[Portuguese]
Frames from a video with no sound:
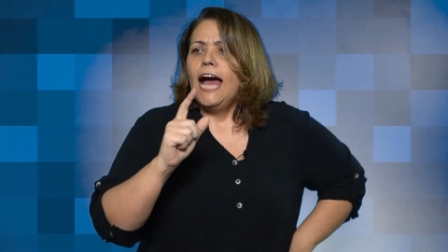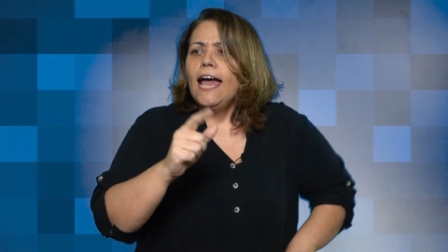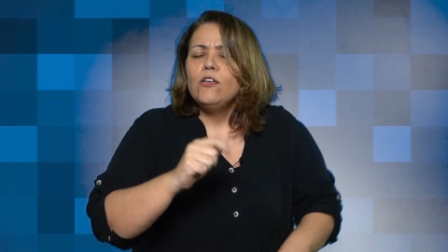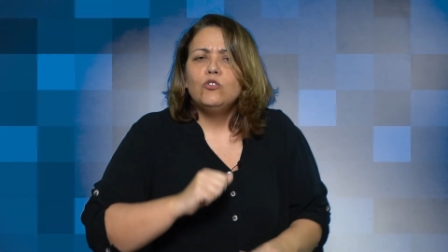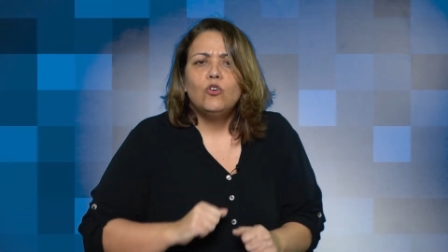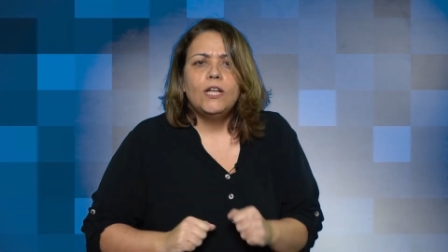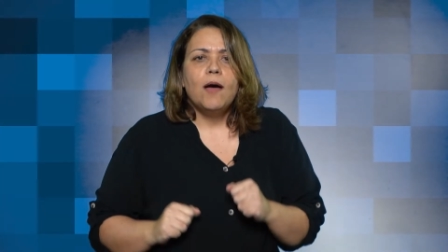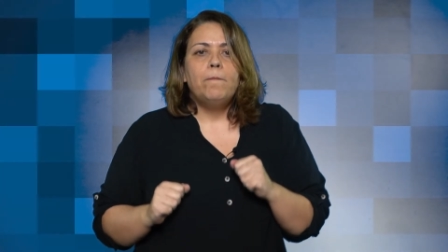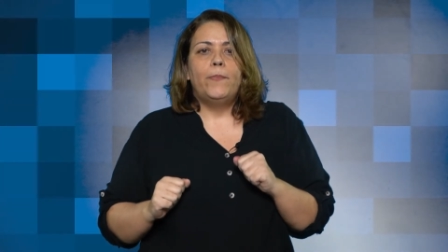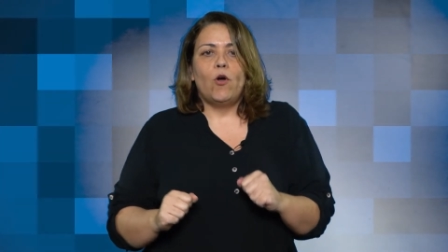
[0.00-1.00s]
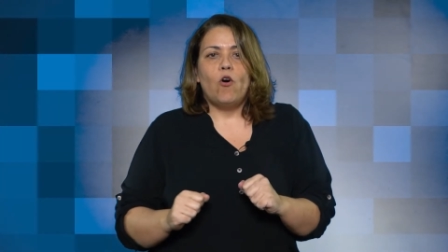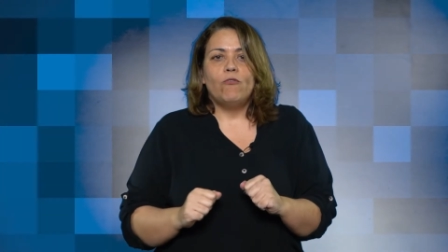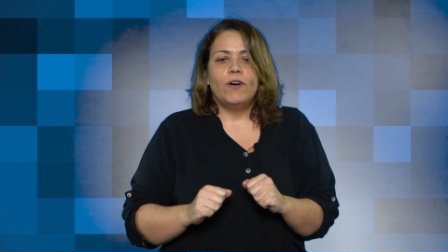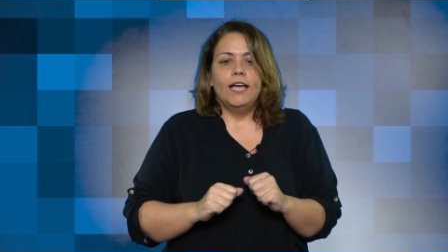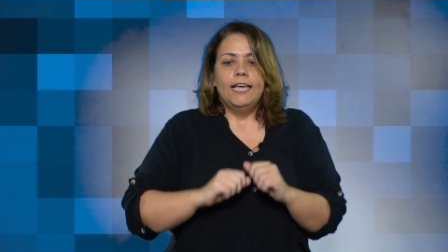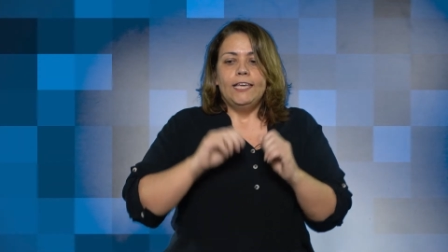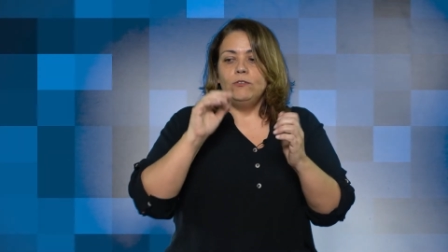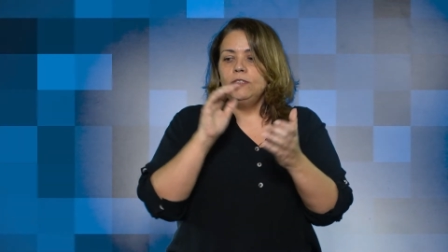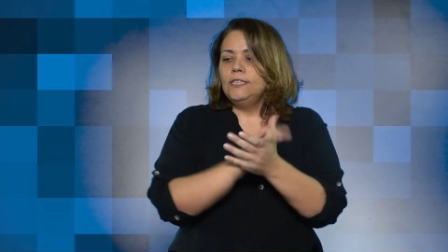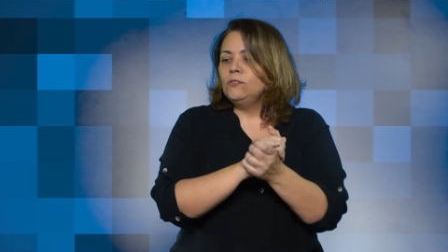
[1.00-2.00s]
Aí eu tô na prova,
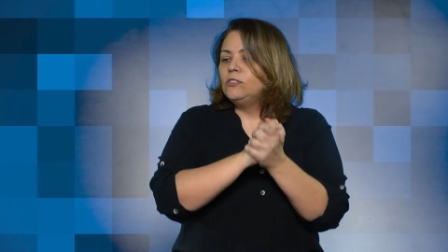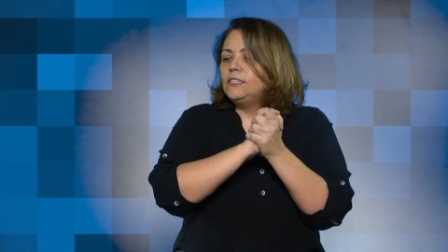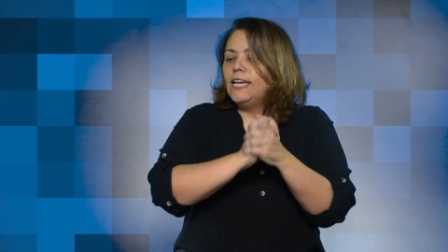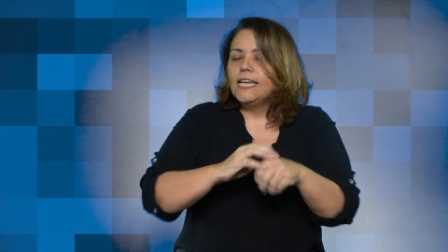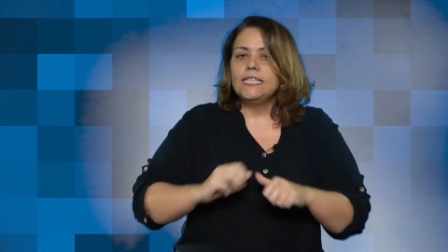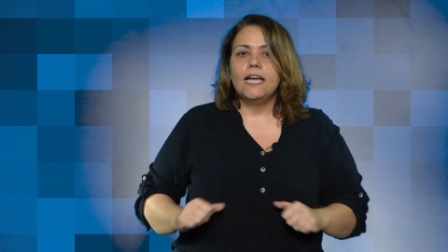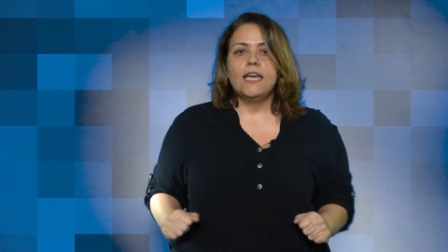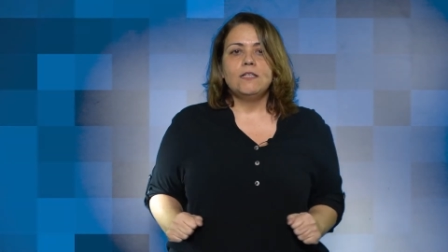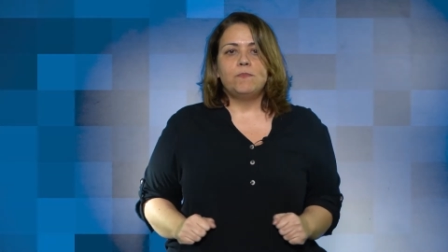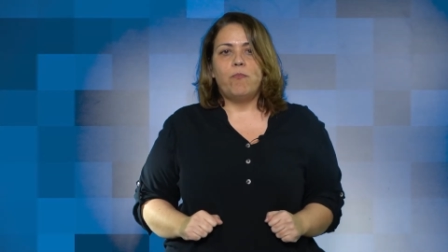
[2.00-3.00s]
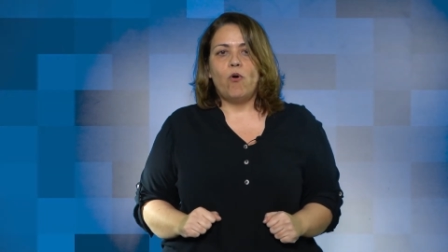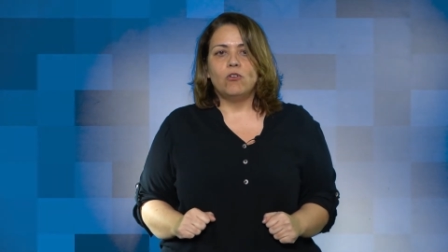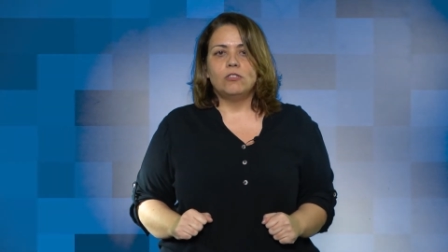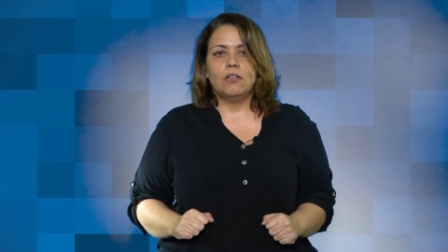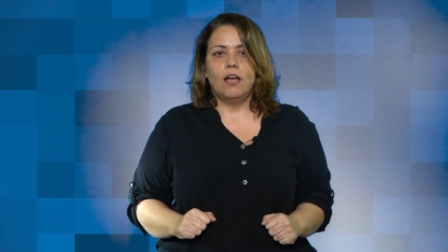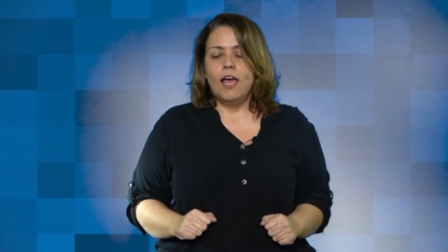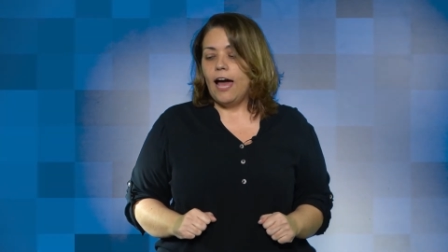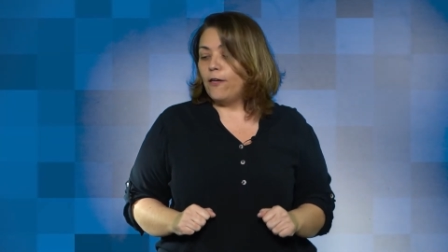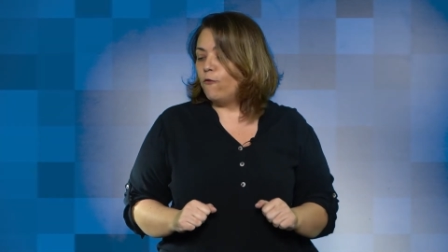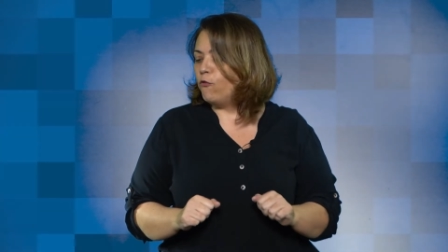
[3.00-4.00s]
eu não sei essa resposta.
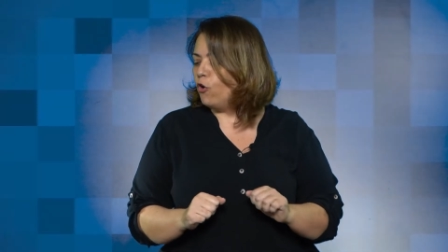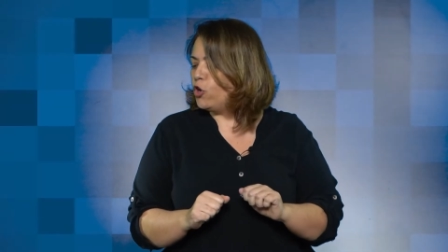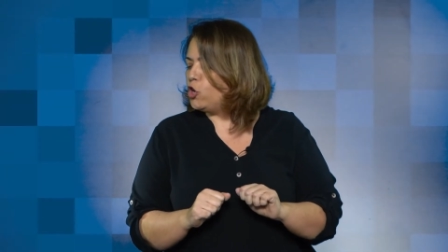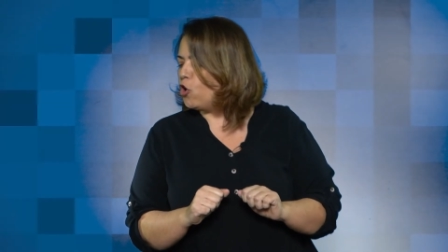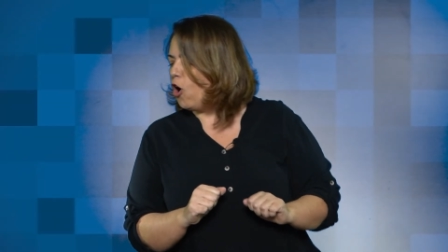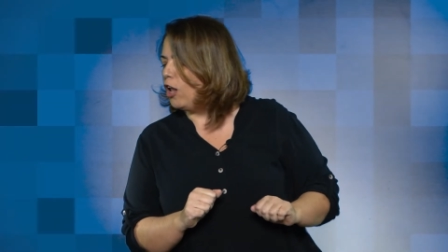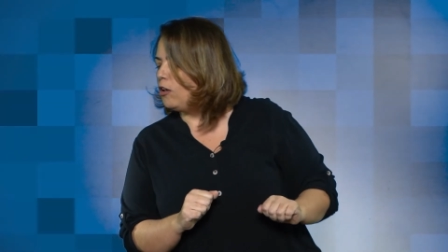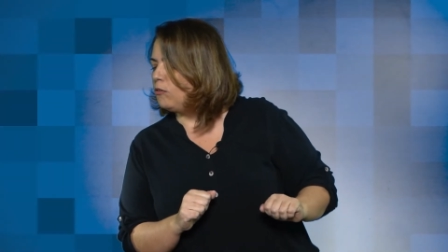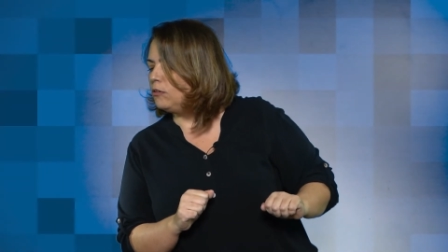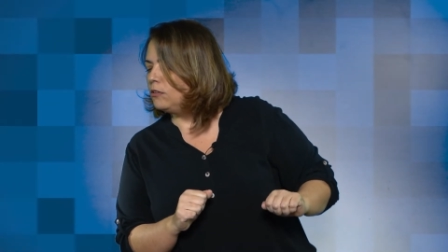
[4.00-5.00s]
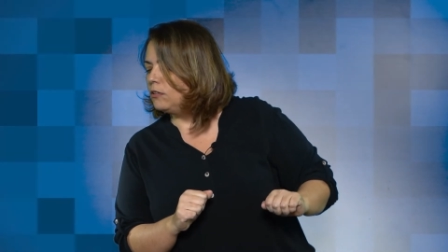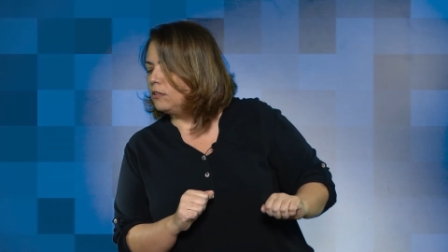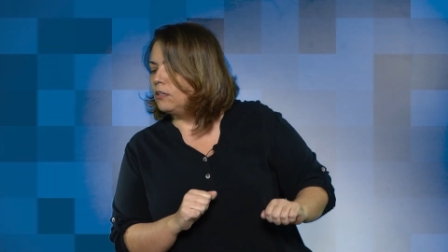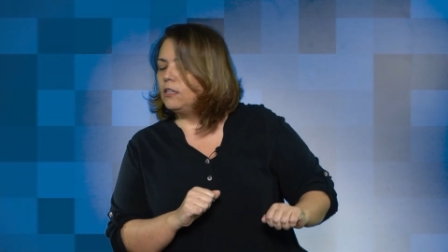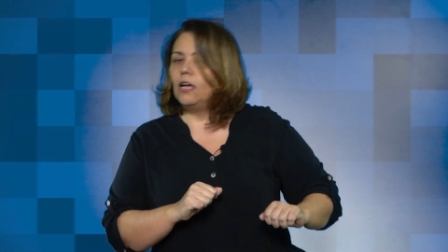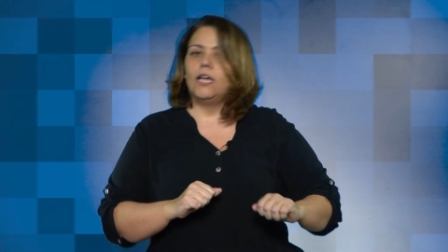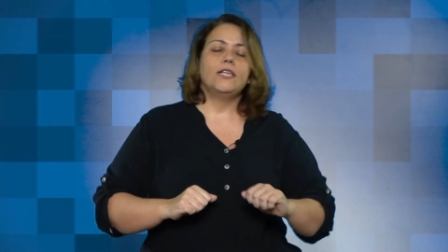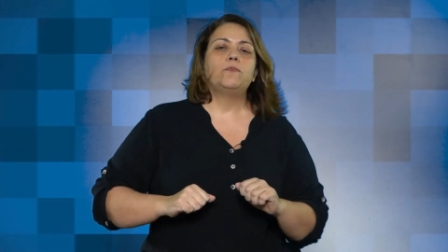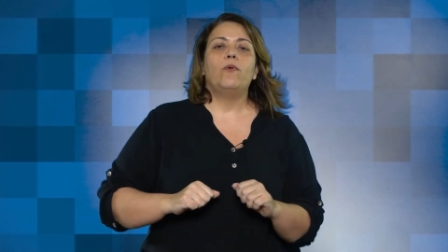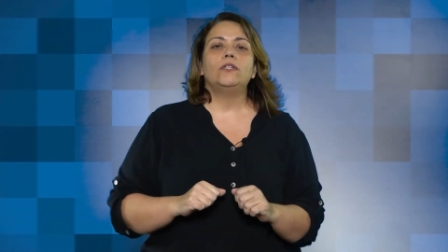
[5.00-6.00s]
Aí eu vou e olho na
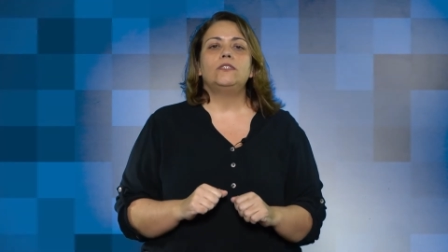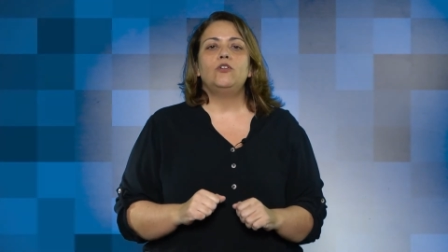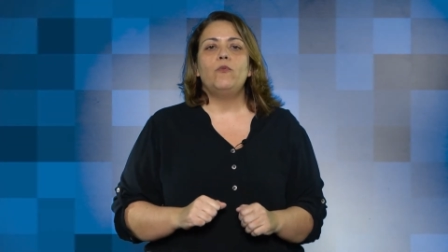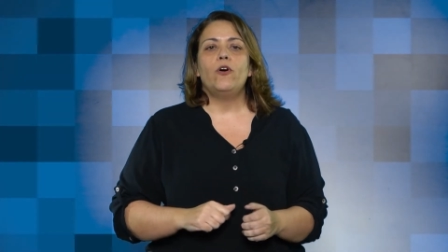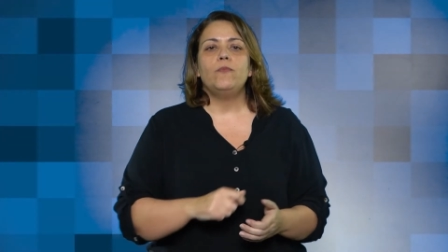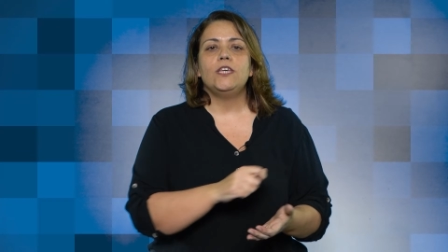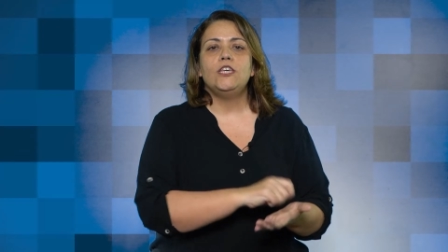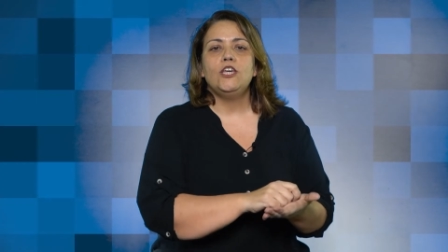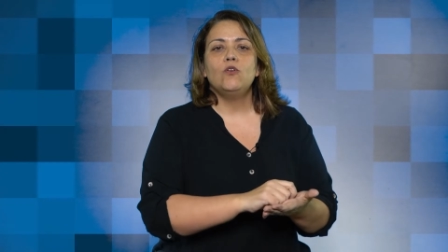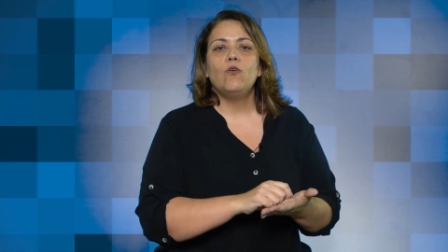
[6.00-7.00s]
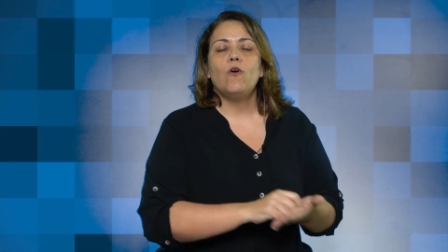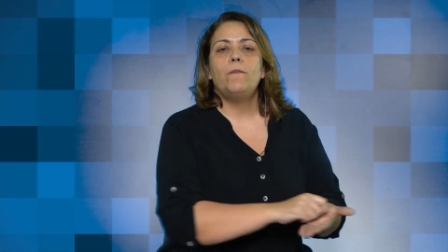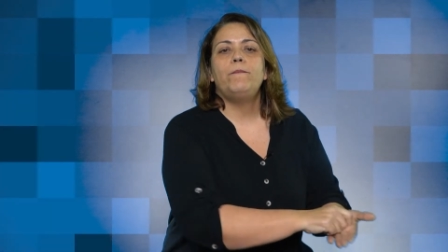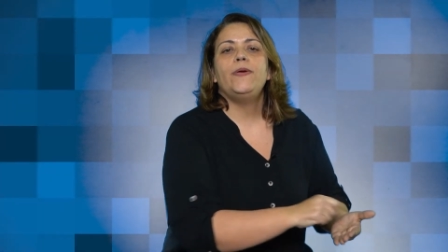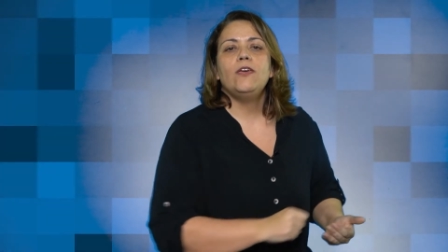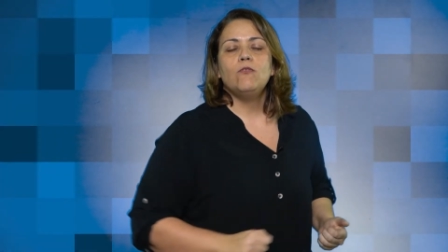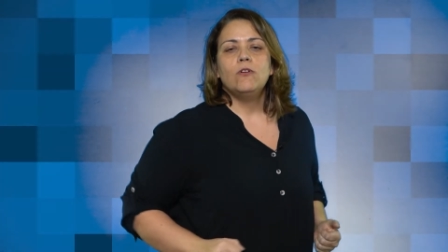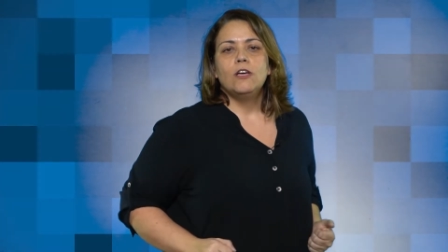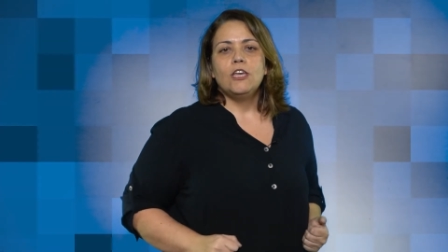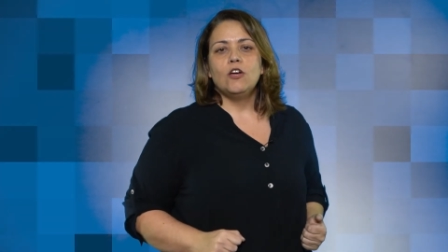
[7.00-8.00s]
resposta do meu amiguinho, copio
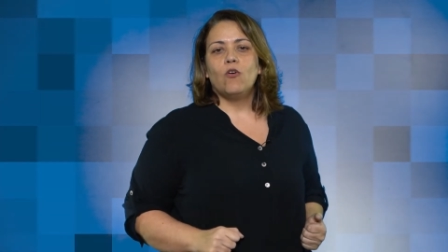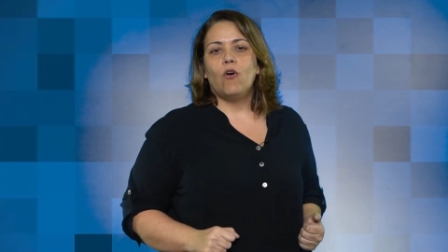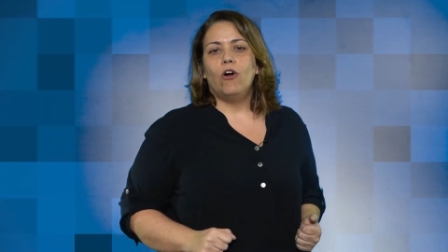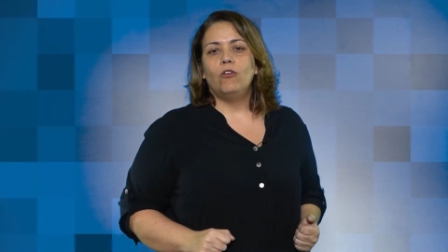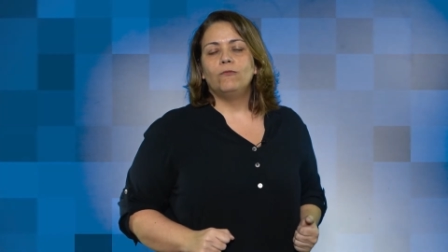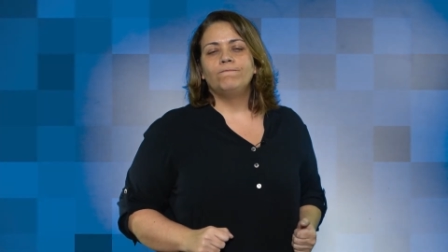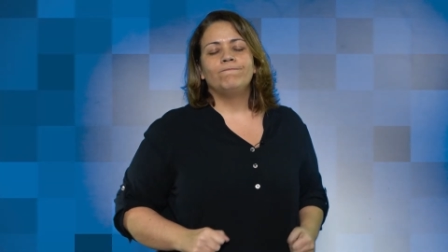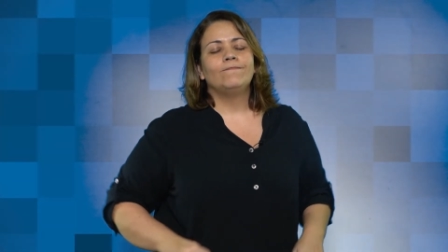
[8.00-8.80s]
e colo.